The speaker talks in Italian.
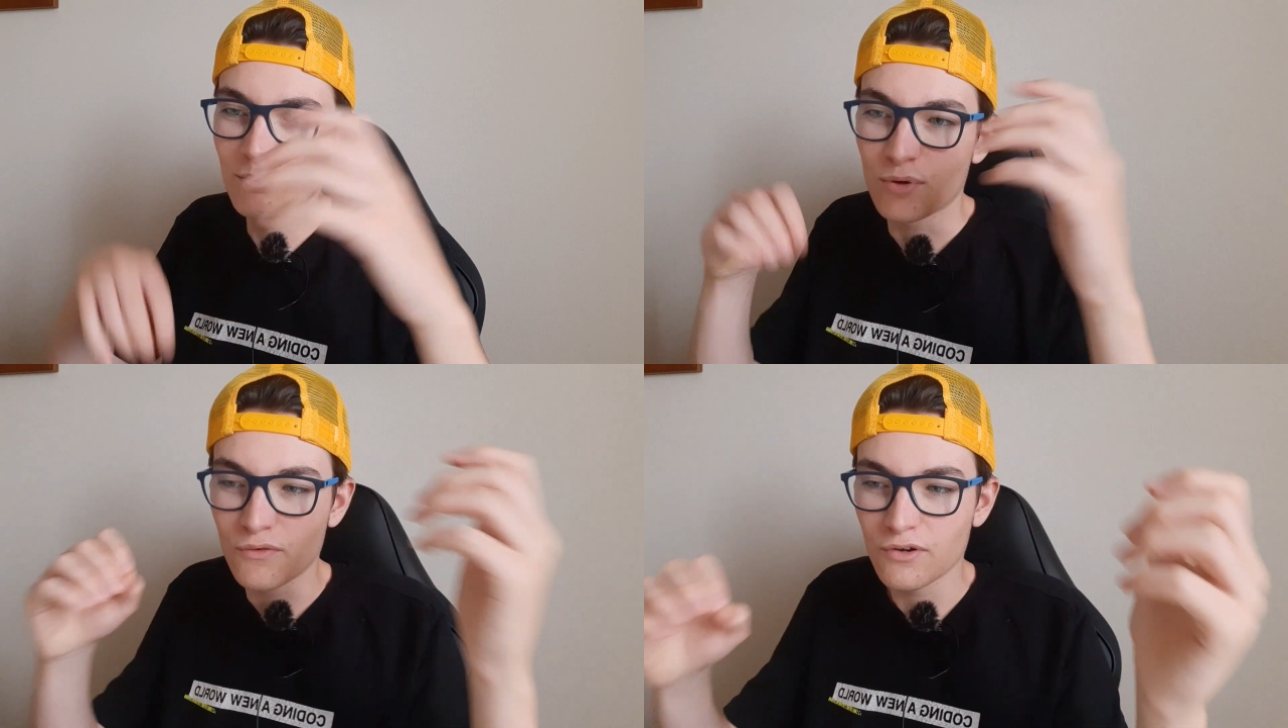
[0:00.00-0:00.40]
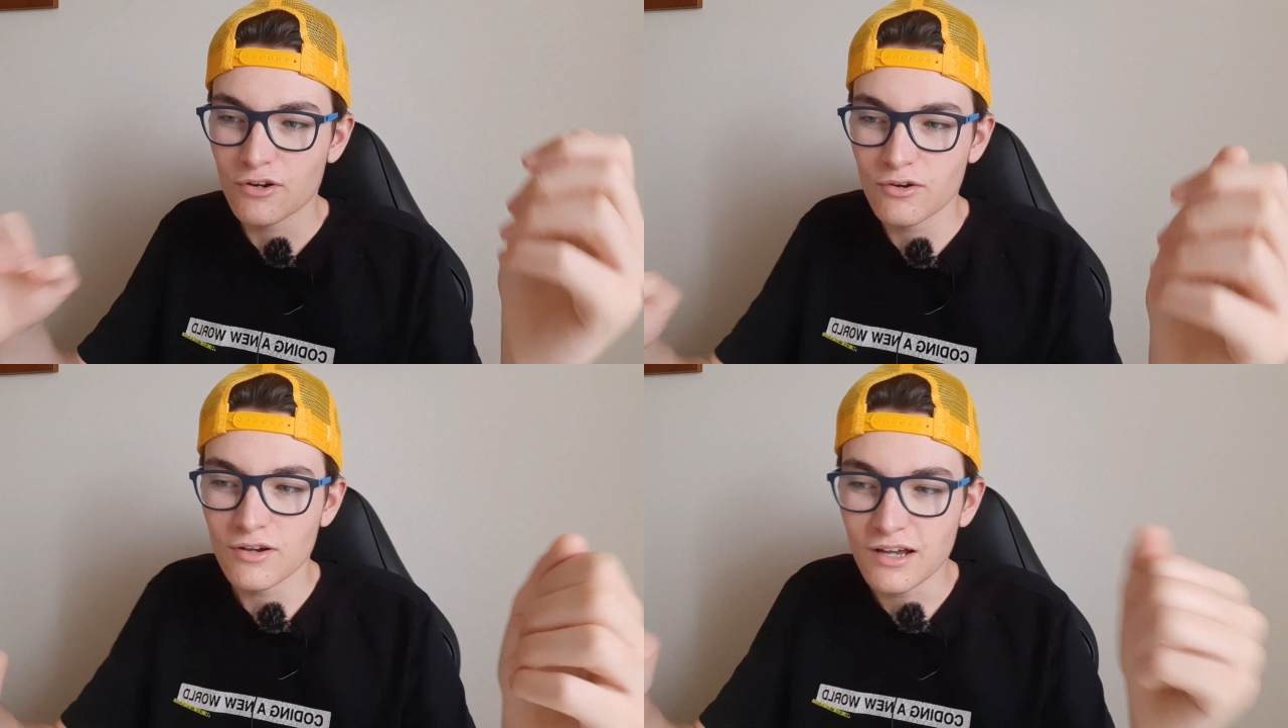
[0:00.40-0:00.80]

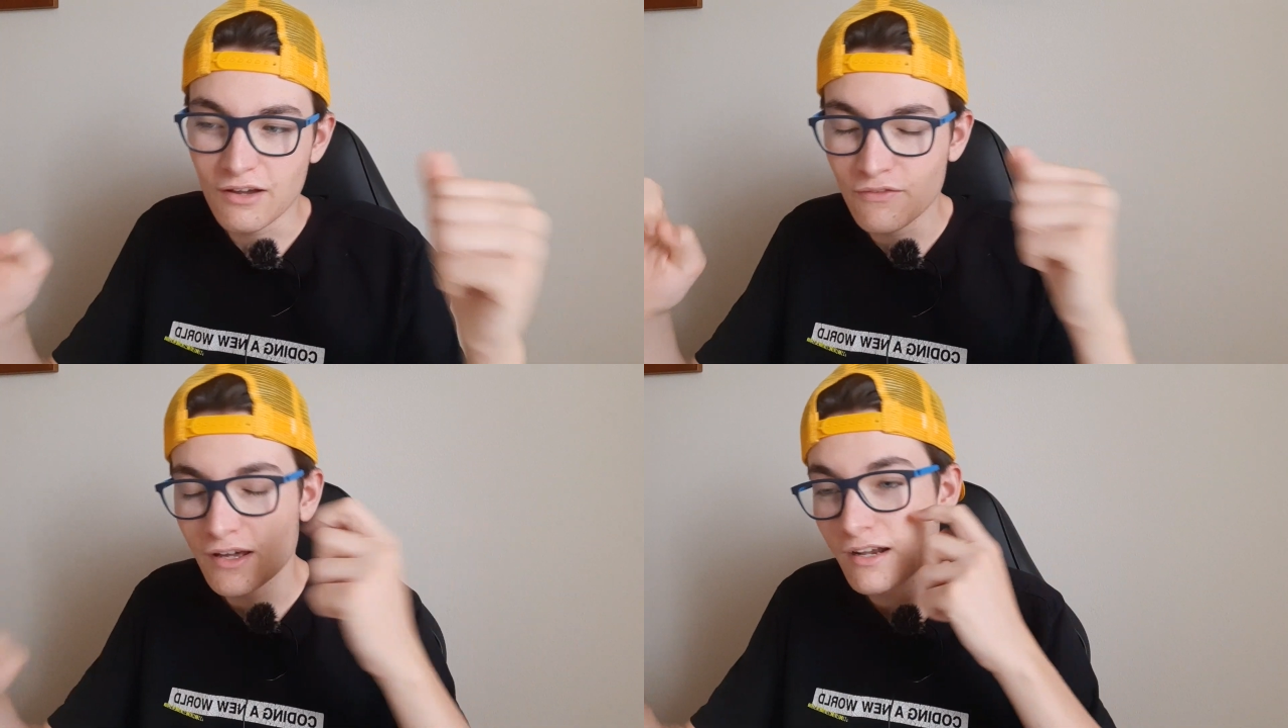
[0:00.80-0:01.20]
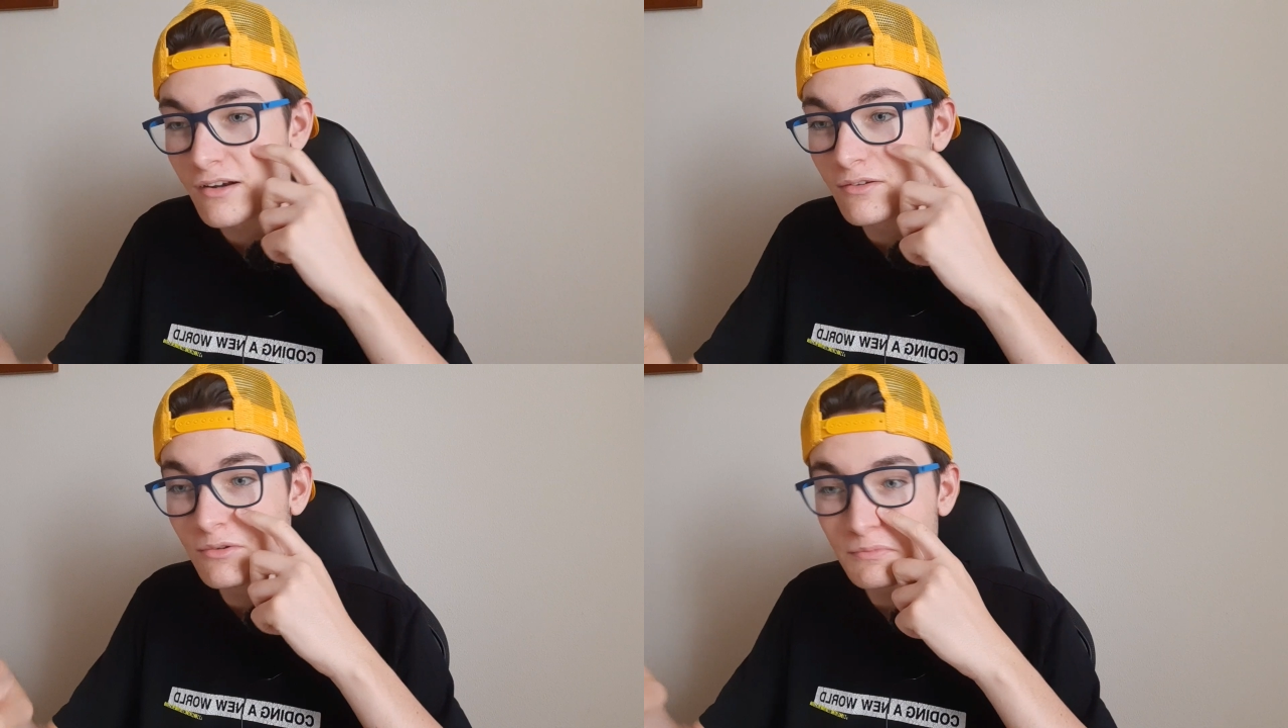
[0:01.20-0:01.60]
proverò a
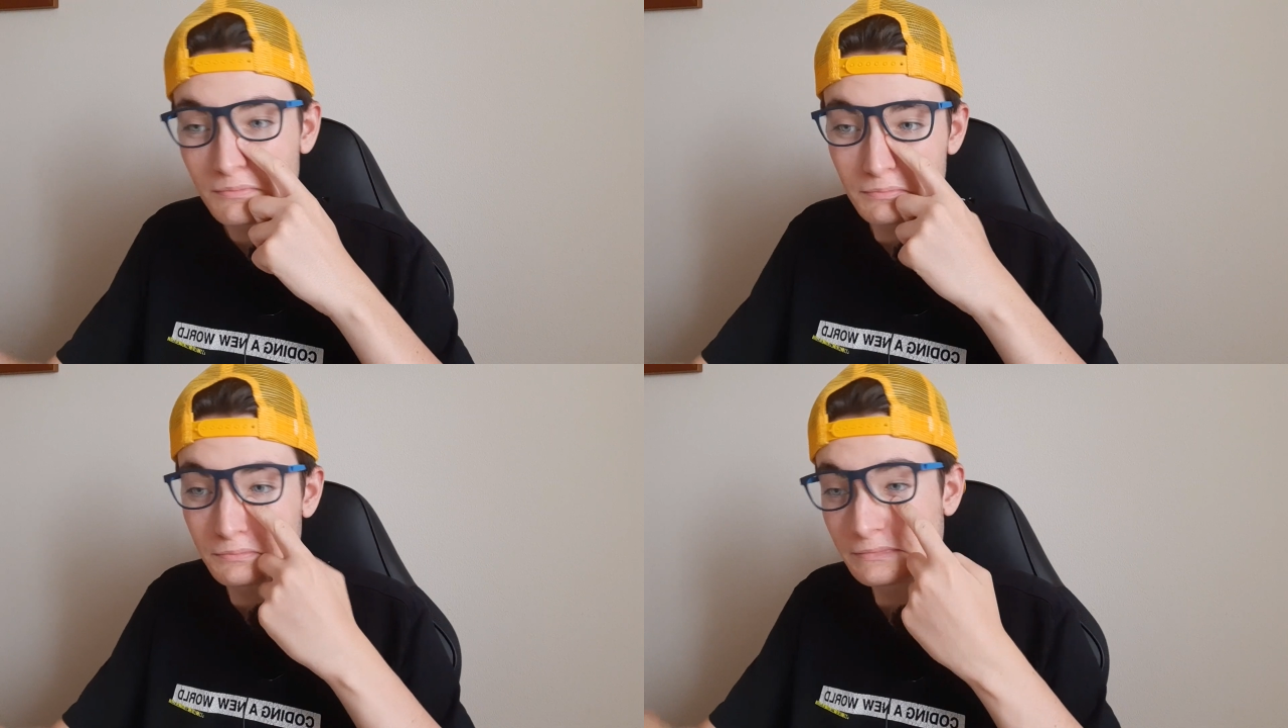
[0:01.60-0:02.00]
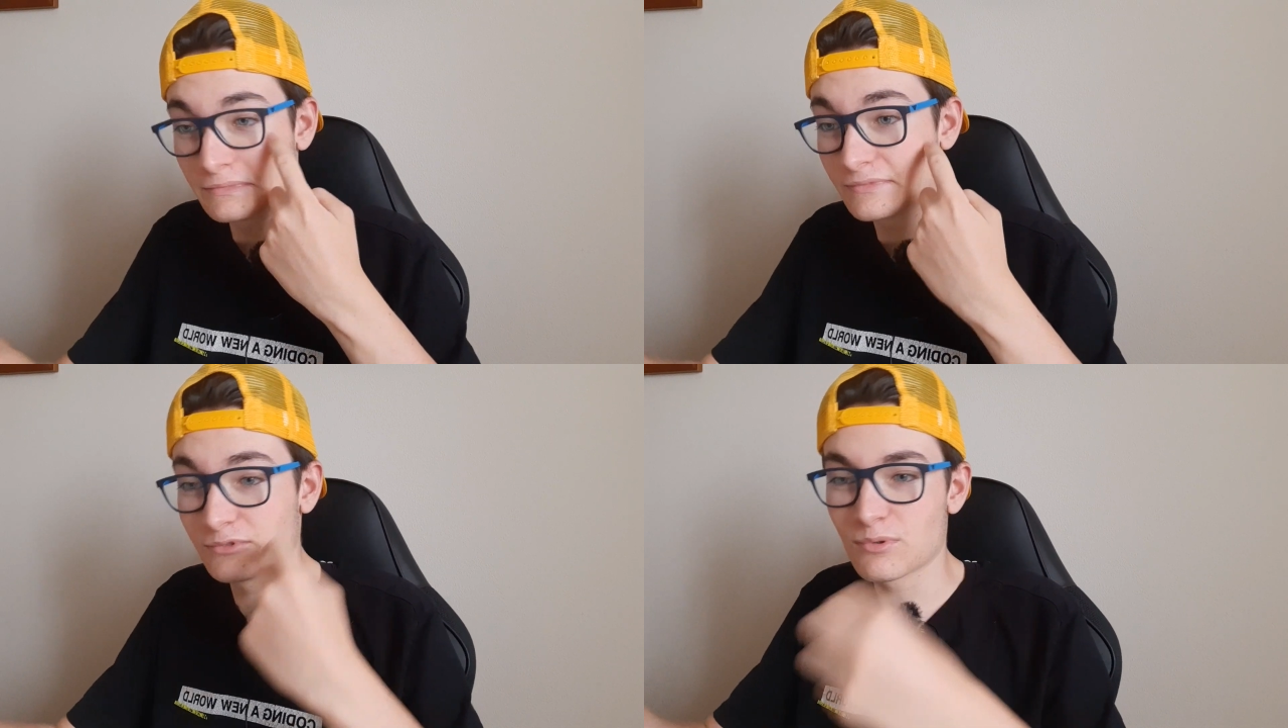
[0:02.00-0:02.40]
farlo
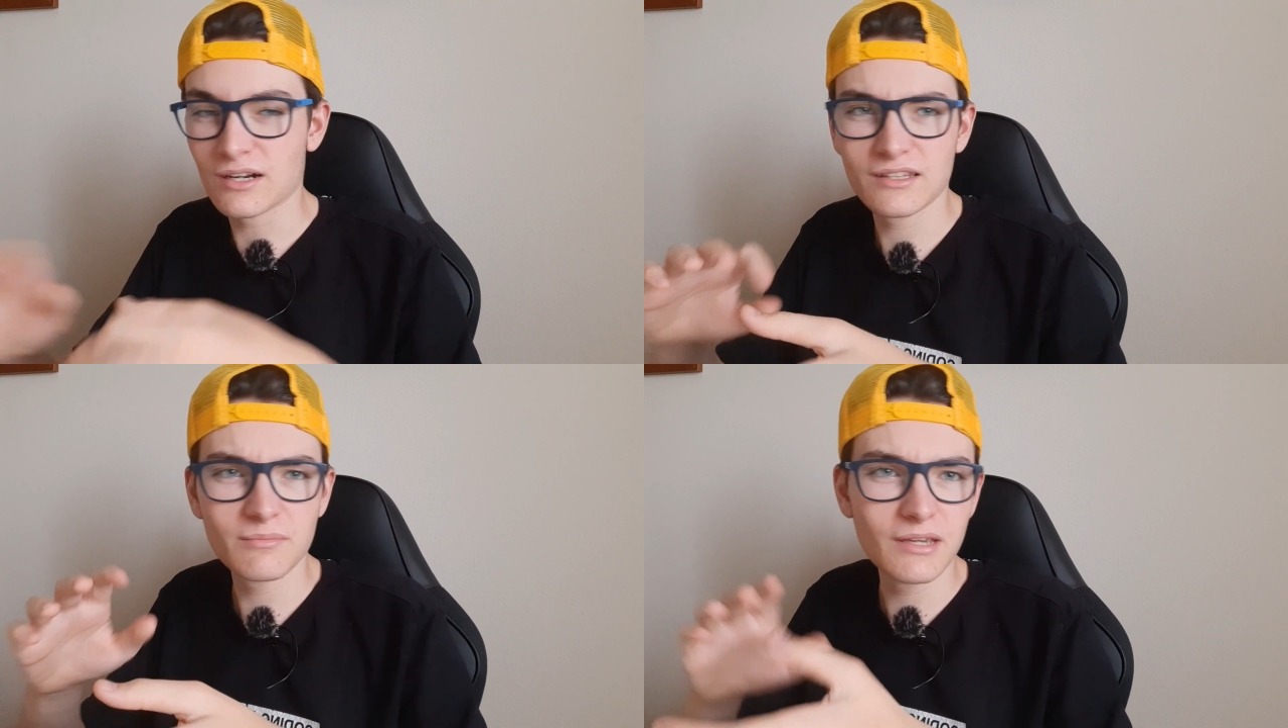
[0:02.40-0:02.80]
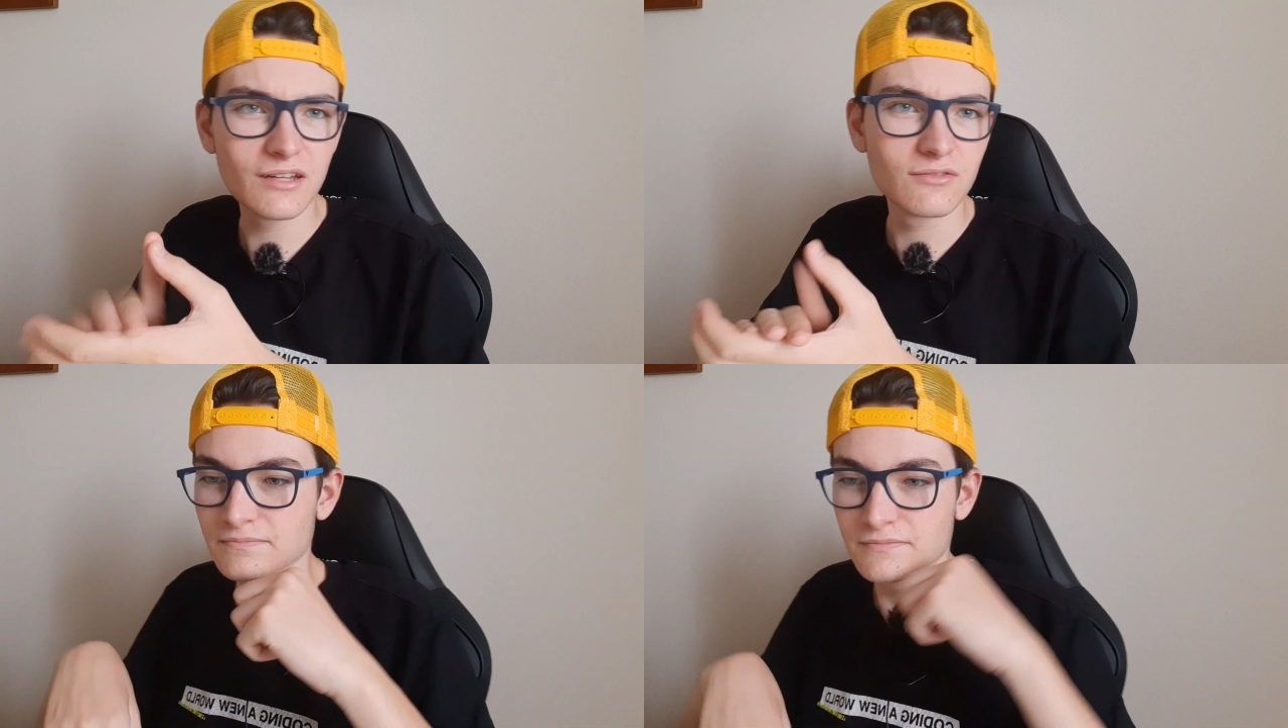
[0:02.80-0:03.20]
durare di
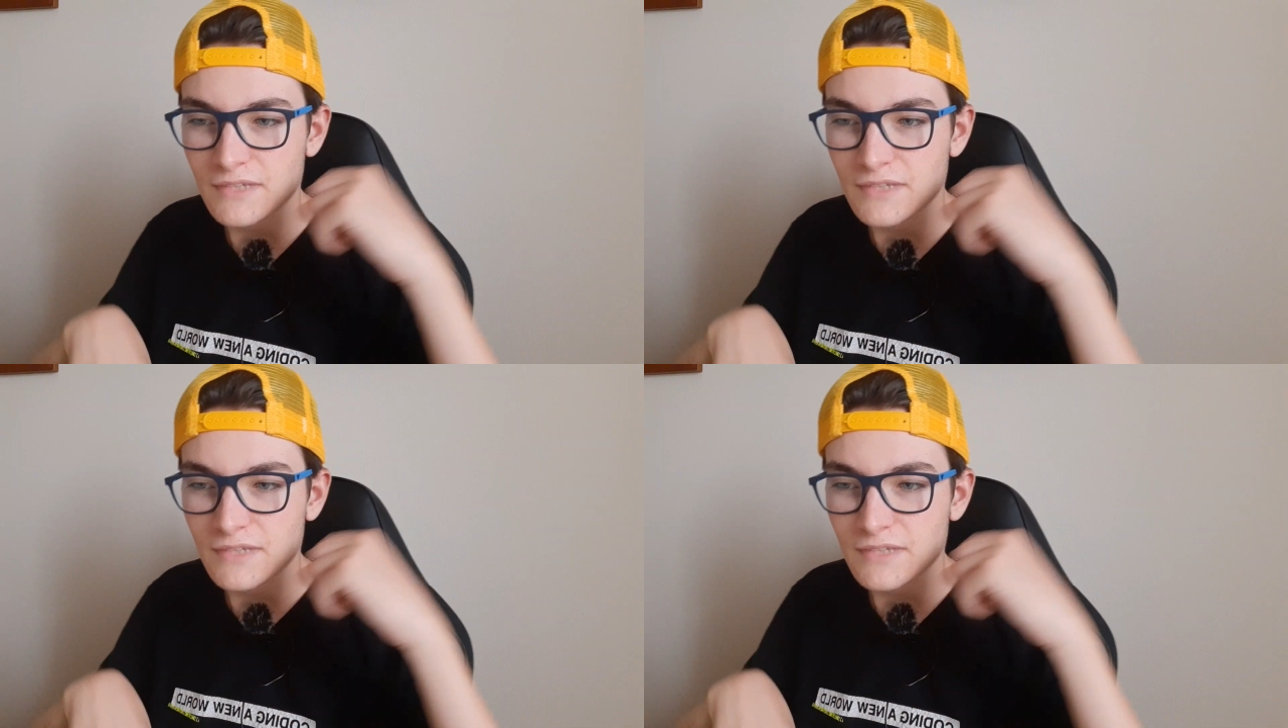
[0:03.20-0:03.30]
meno.